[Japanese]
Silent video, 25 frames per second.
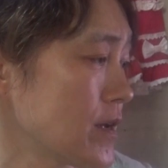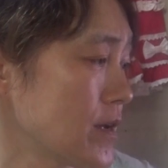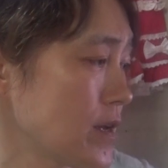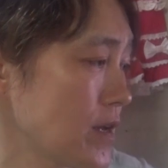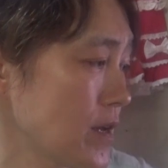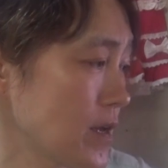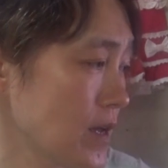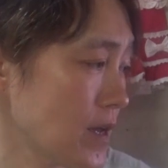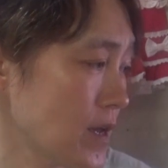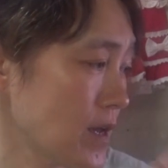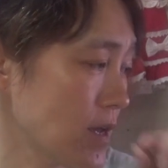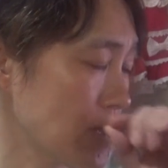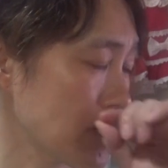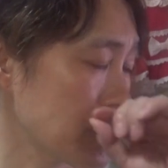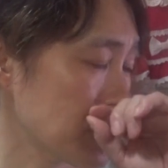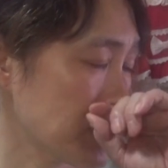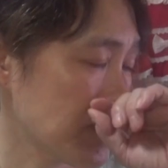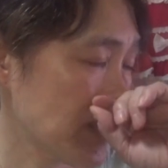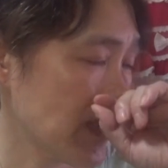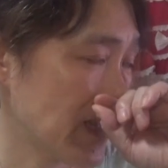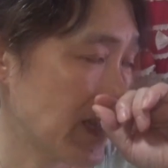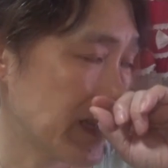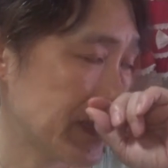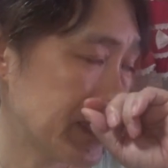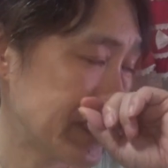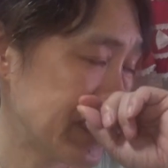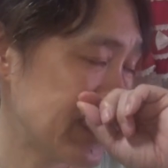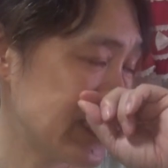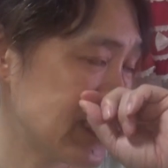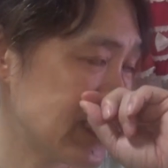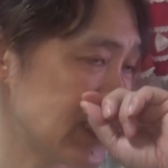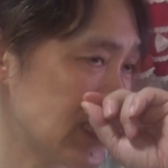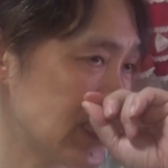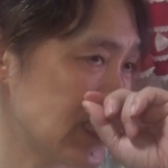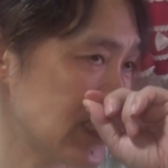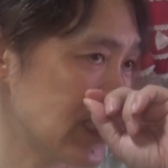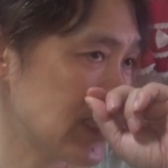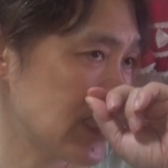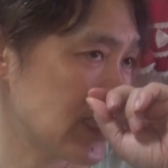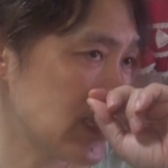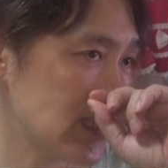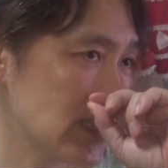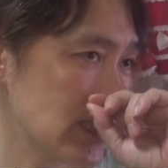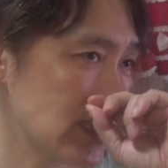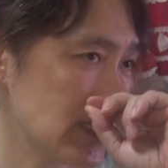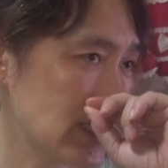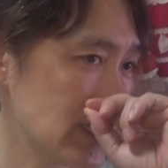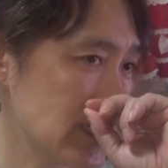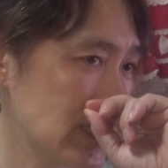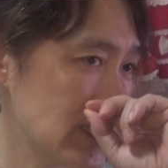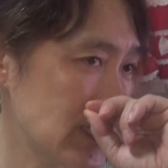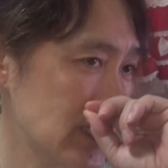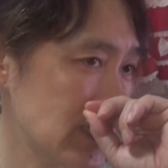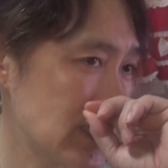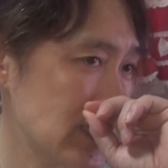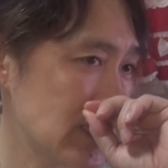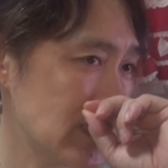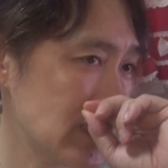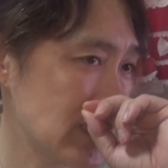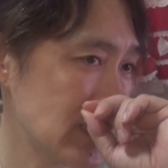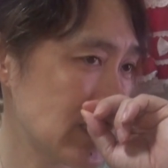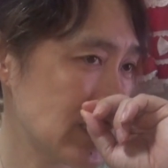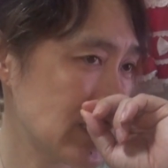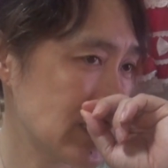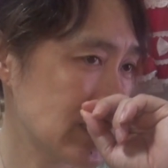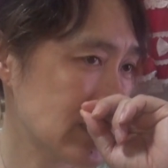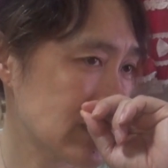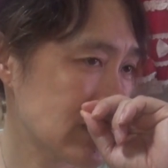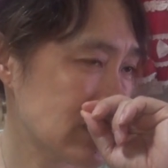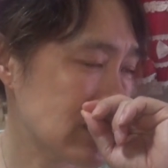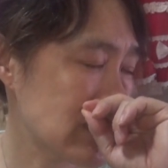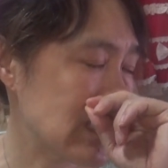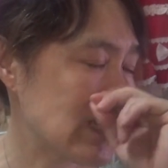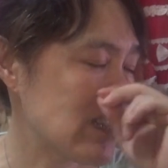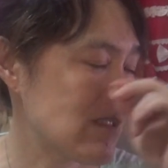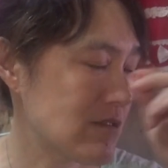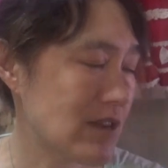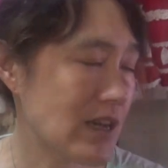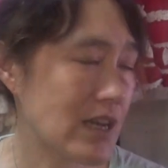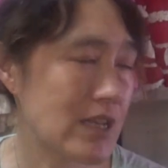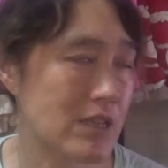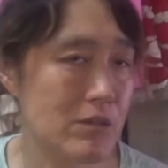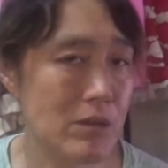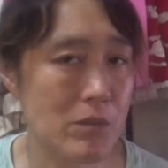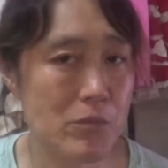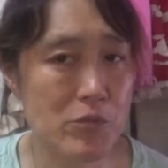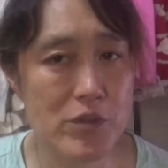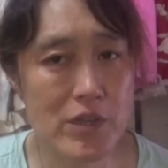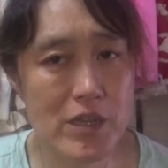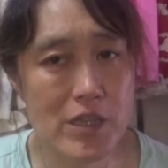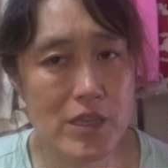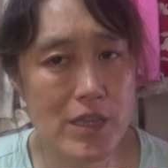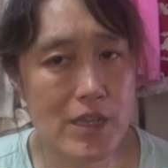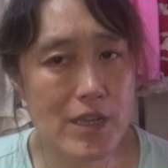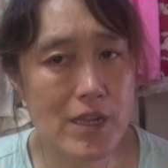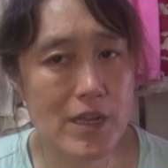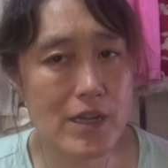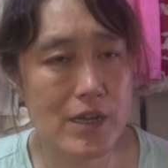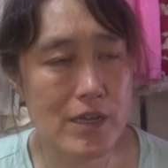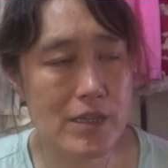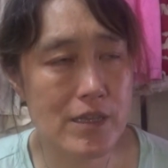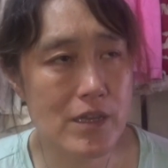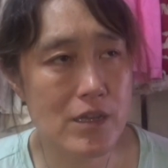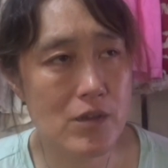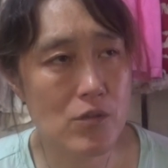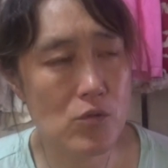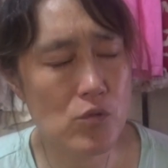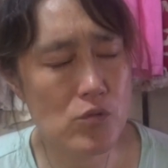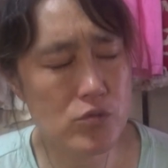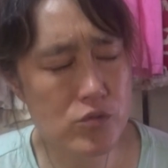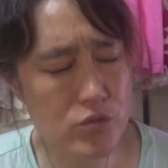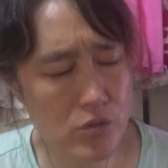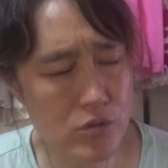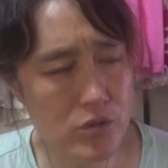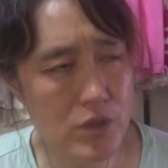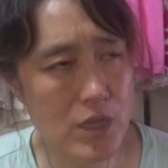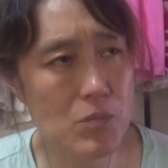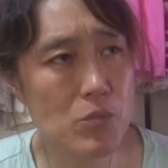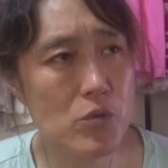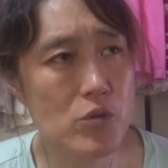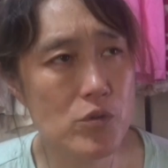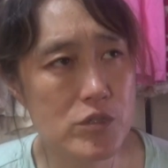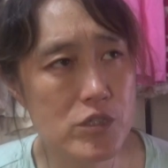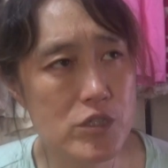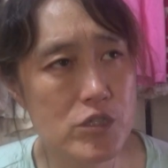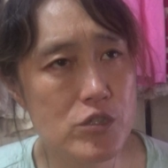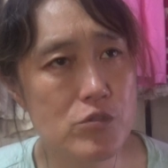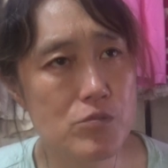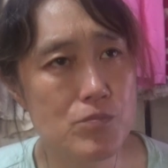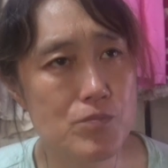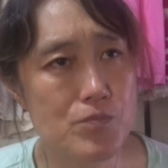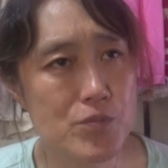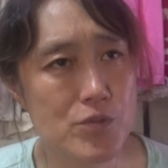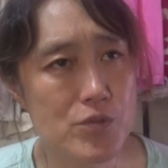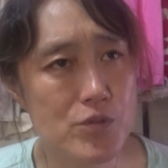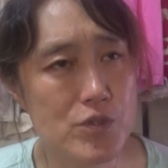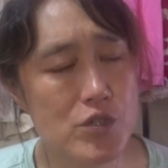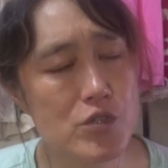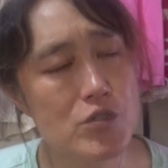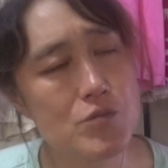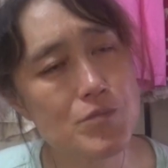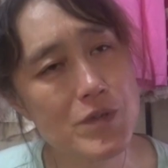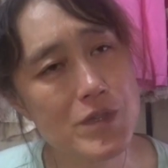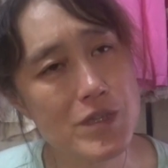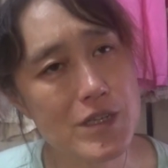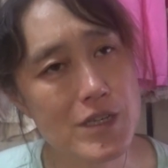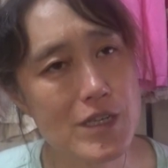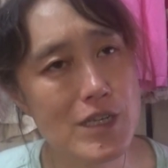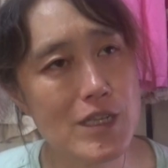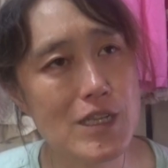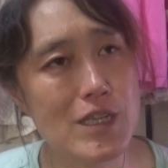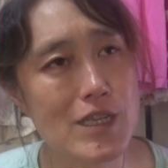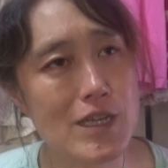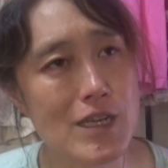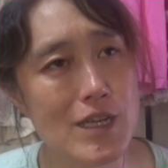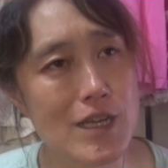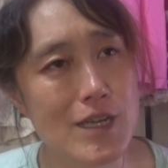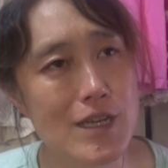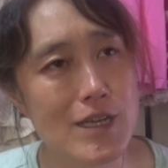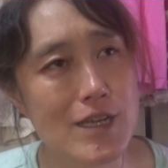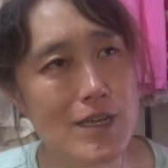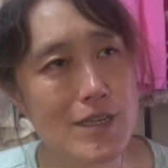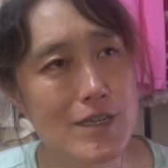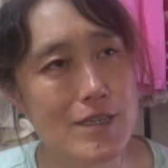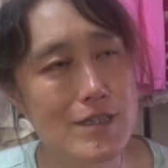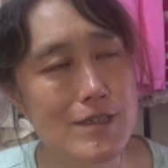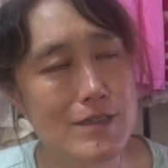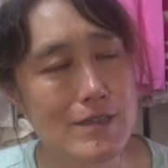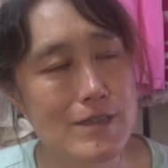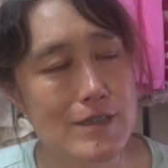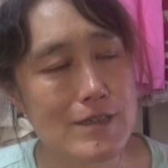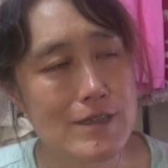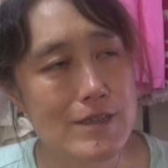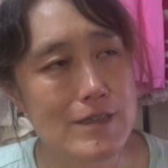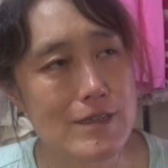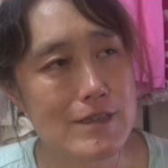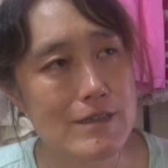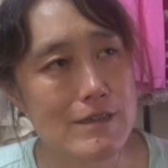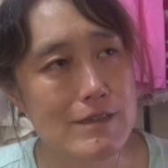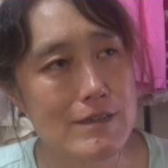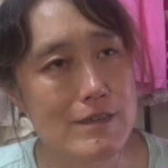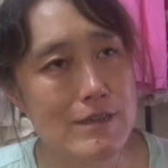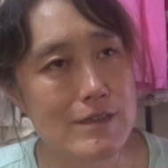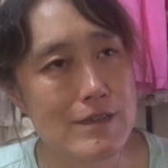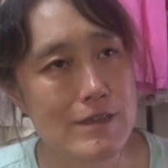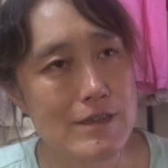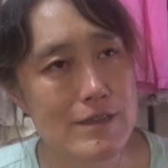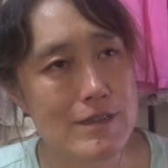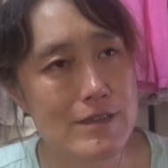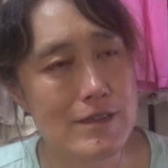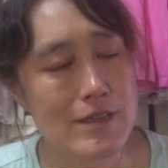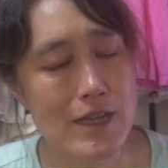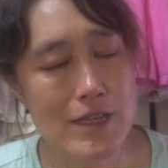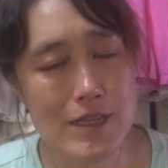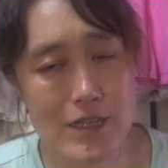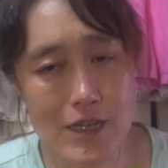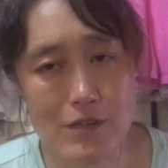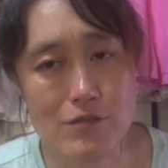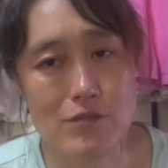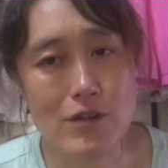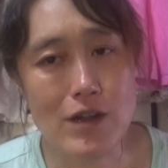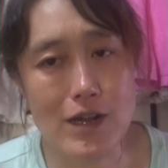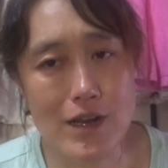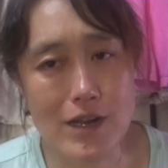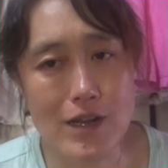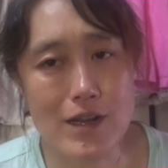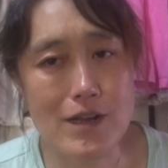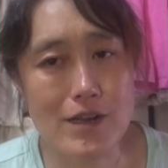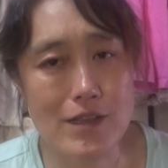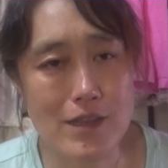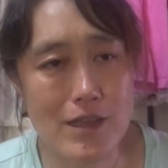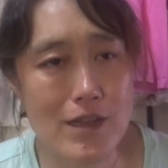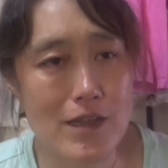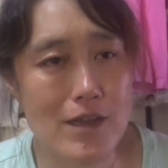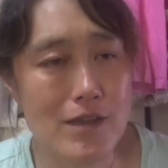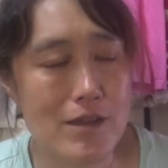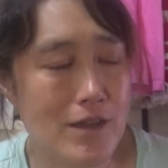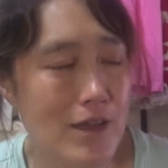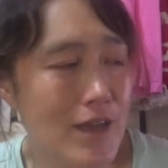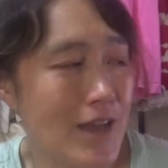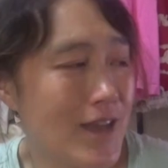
えっ、ー、とね1時過ぎぐらいにはもう家出なあかね遅ても20分20分だギり何があるかわからんからね